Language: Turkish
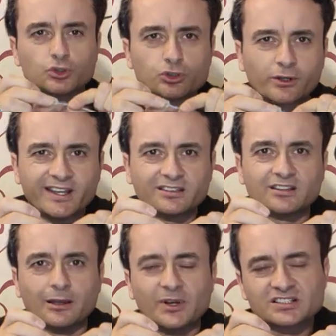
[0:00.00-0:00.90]
bu
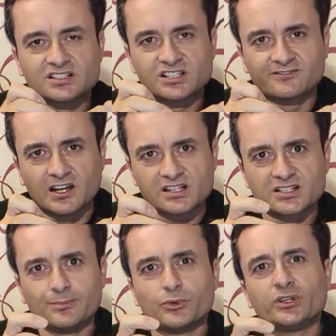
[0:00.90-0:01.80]
sokette temassızlık
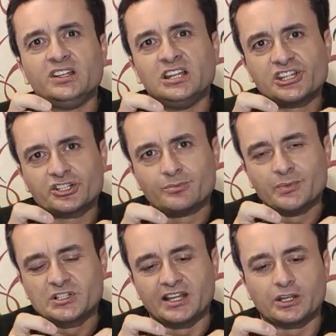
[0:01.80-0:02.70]
varsa bunu
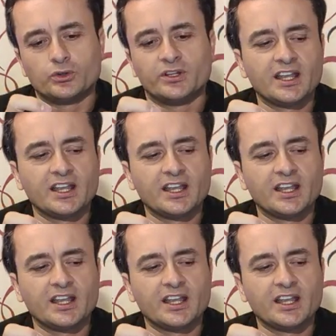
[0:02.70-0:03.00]
iyileştirmemiz gerekiyor.